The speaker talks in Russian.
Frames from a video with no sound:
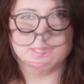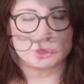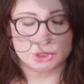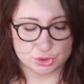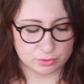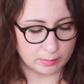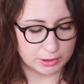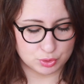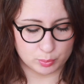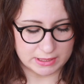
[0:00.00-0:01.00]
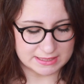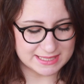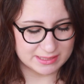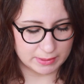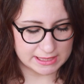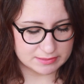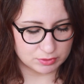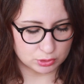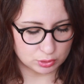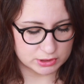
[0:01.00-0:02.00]
Следующее, что вам хочу показать, и
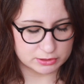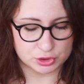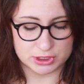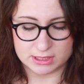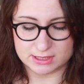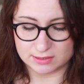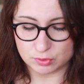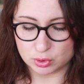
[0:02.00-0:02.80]
показываю это только исключительно из того,